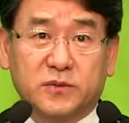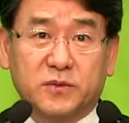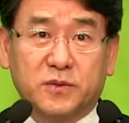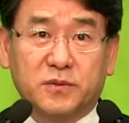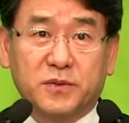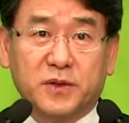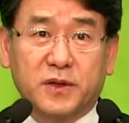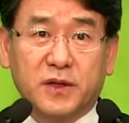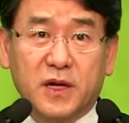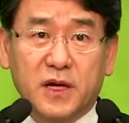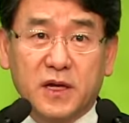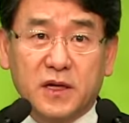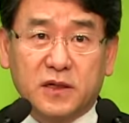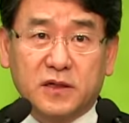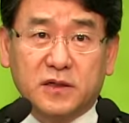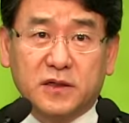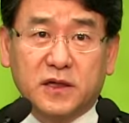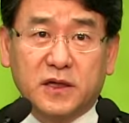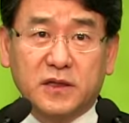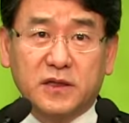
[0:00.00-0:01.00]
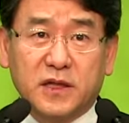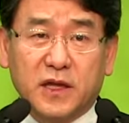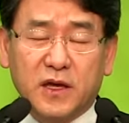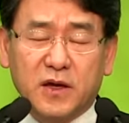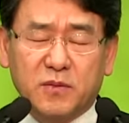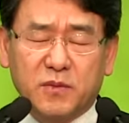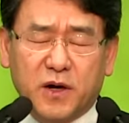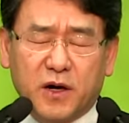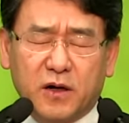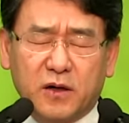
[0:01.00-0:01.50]
보면 그게
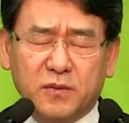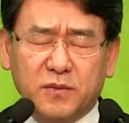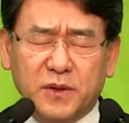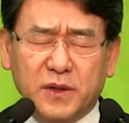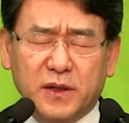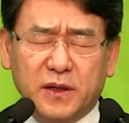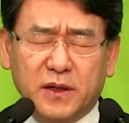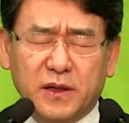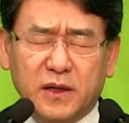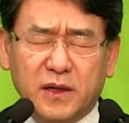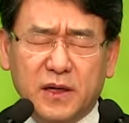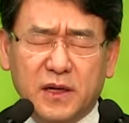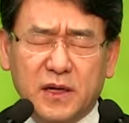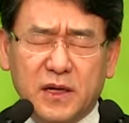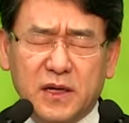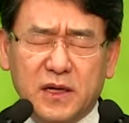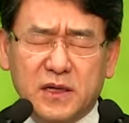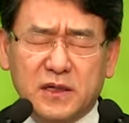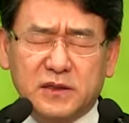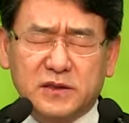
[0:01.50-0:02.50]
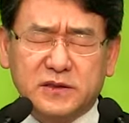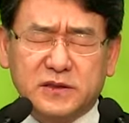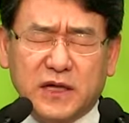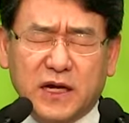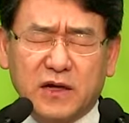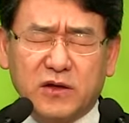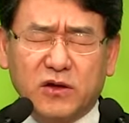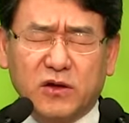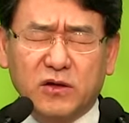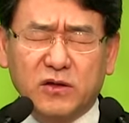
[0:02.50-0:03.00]
내 마음에
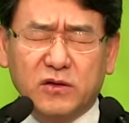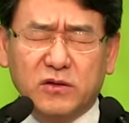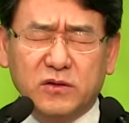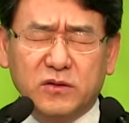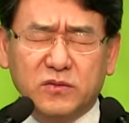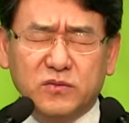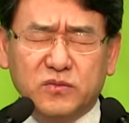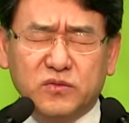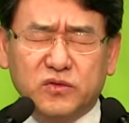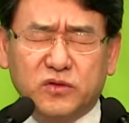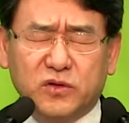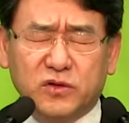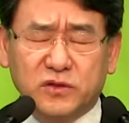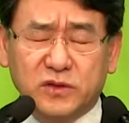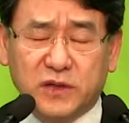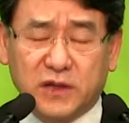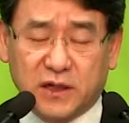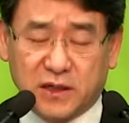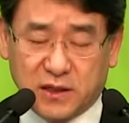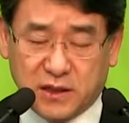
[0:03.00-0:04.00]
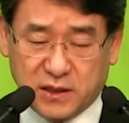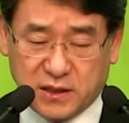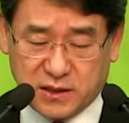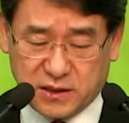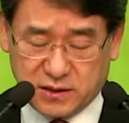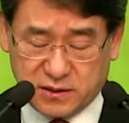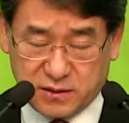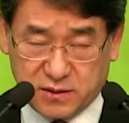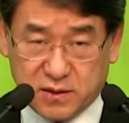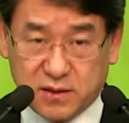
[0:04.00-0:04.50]
쌓여 있는 무언가가
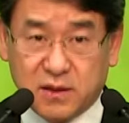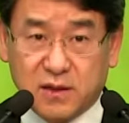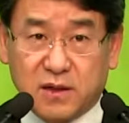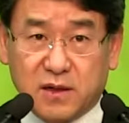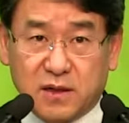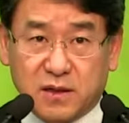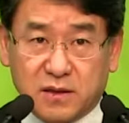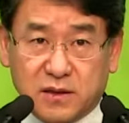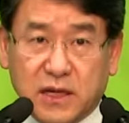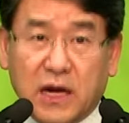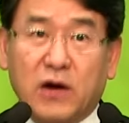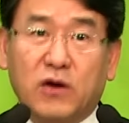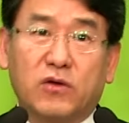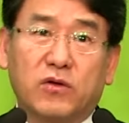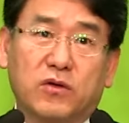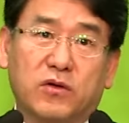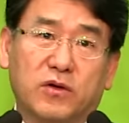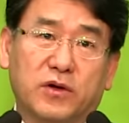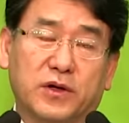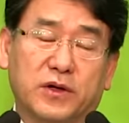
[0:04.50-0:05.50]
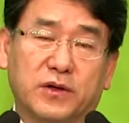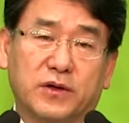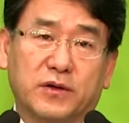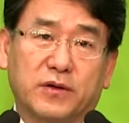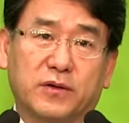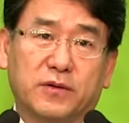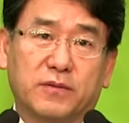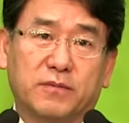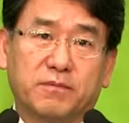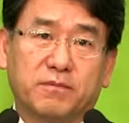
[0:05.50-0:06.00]
나온 거예요.
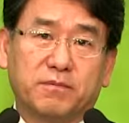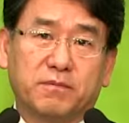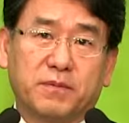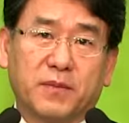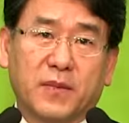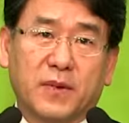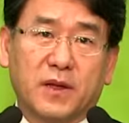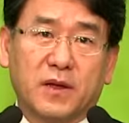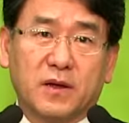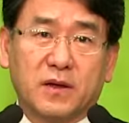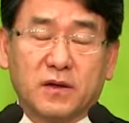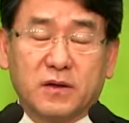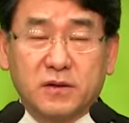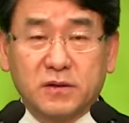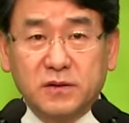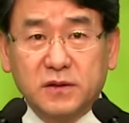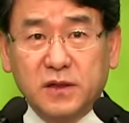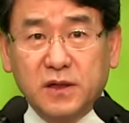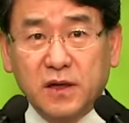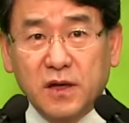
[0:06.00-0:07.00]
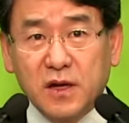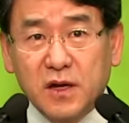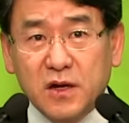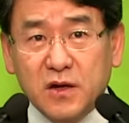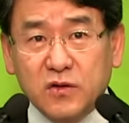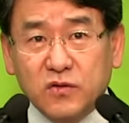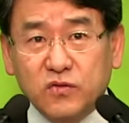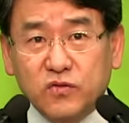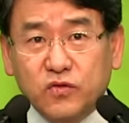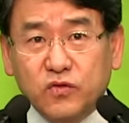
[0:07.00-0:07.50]
그런데
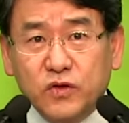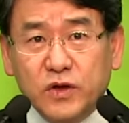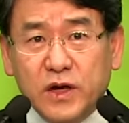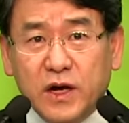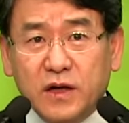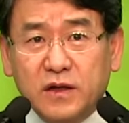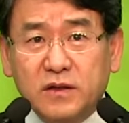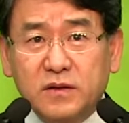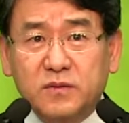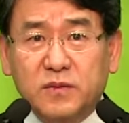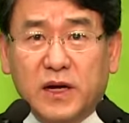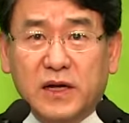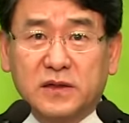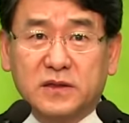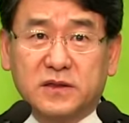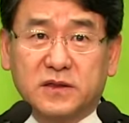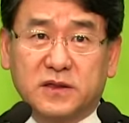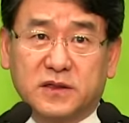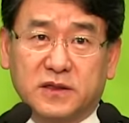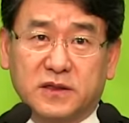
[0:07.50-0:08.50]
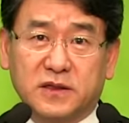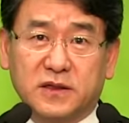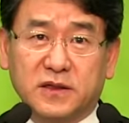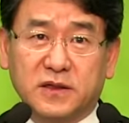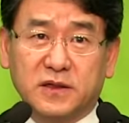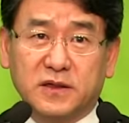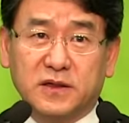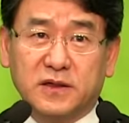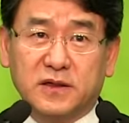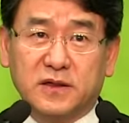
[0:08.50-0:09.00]
후회하는
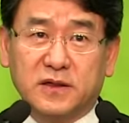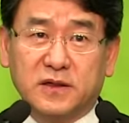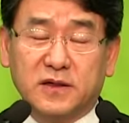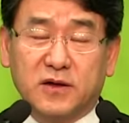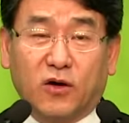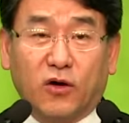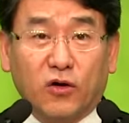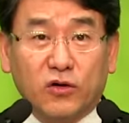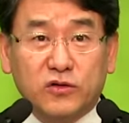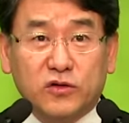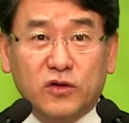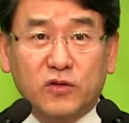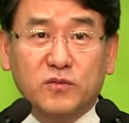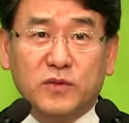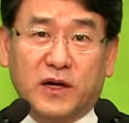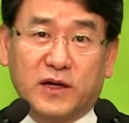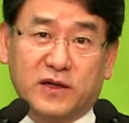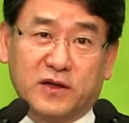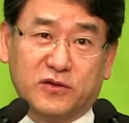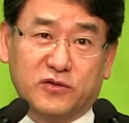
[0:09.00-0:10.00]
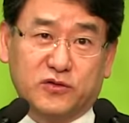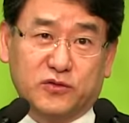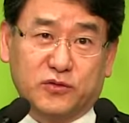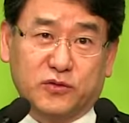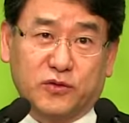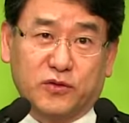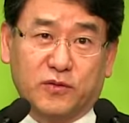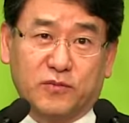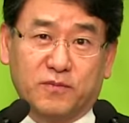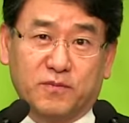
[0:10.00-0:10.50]
말들이 어떤 말이에요,
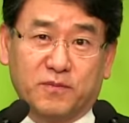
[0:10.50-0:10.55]
주로?